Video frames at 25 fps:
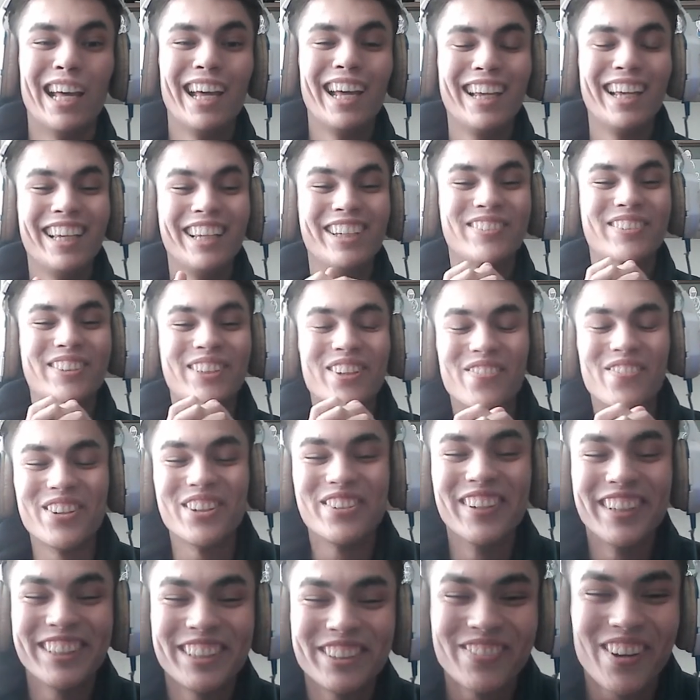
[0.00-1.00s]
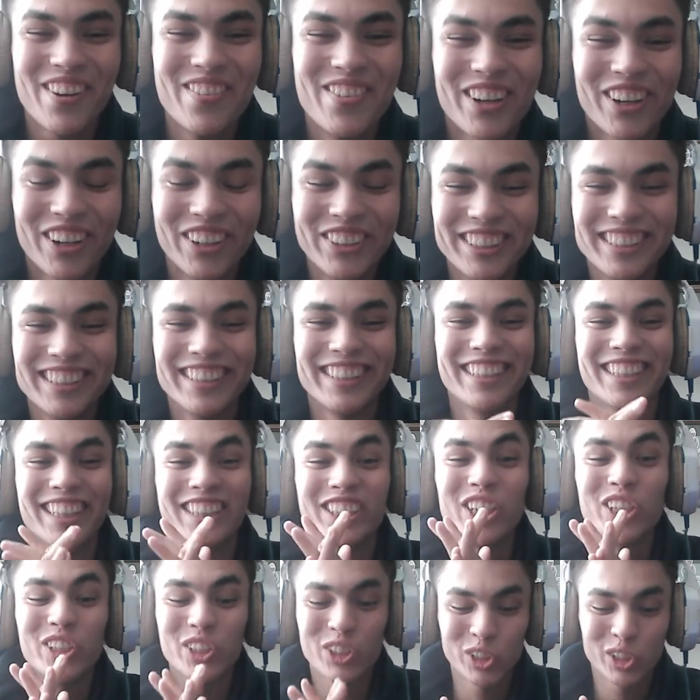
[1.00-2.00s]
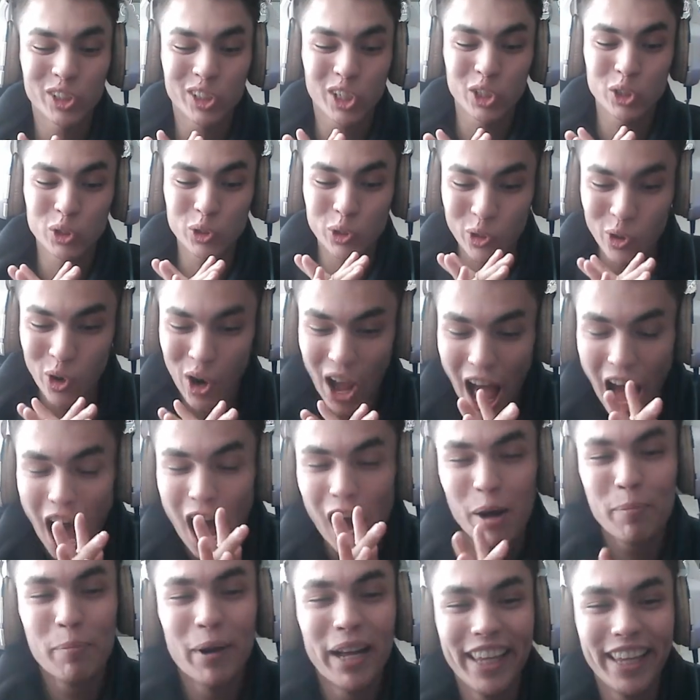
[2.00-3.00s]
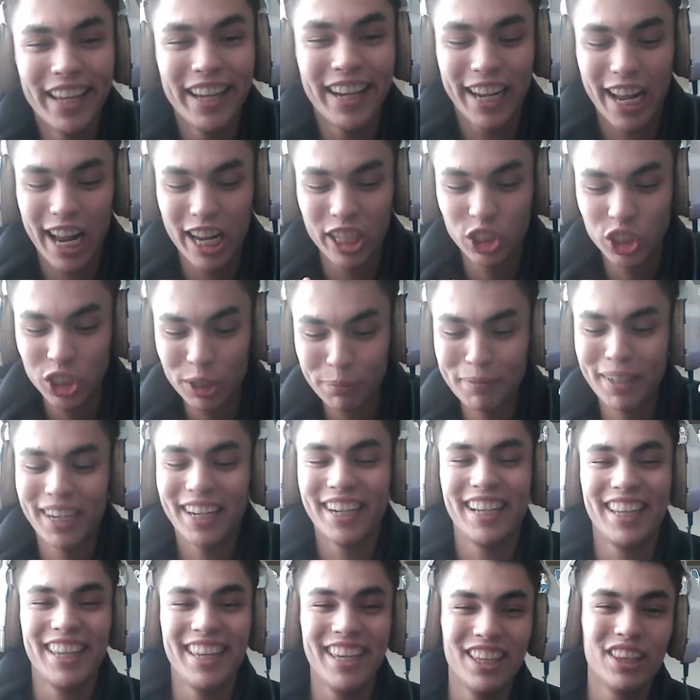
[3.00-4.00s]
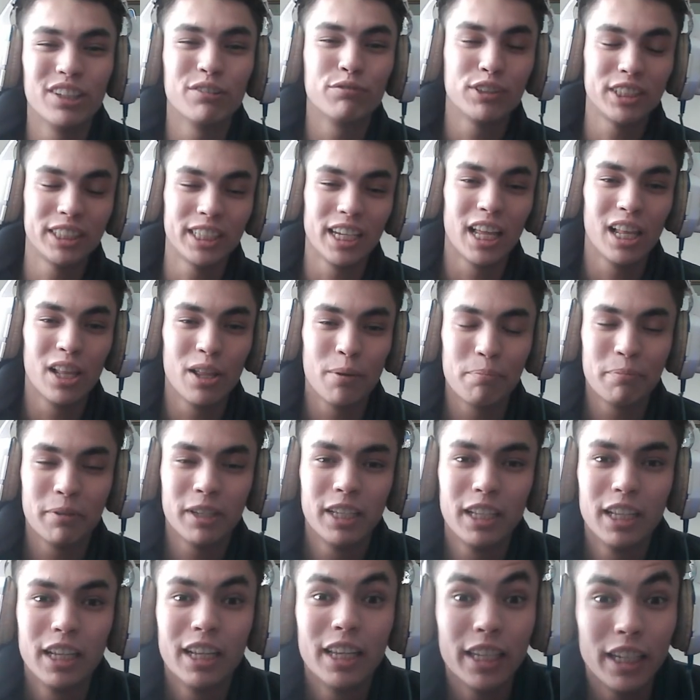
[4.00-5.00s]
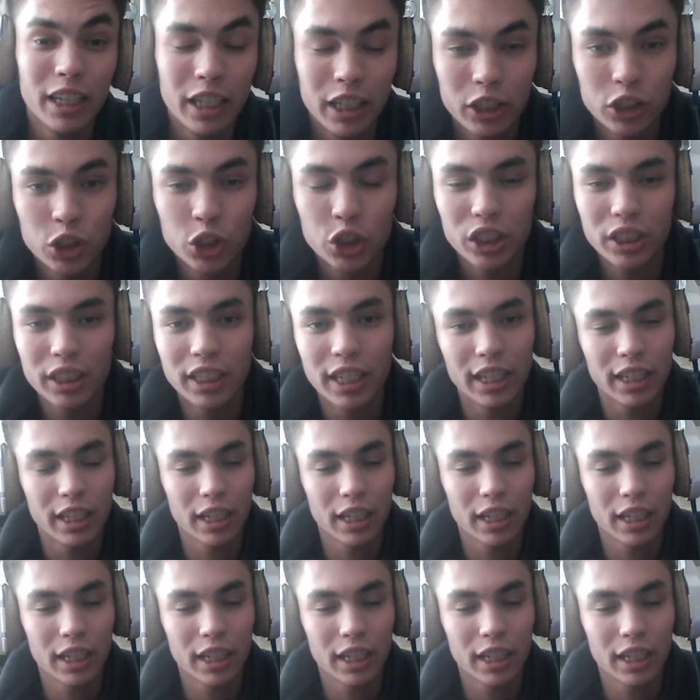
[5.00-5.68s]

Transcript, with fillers: И всем привет, с вами Ростикс. Сейчас расскажу о моих ошибках и в целом и на щитки.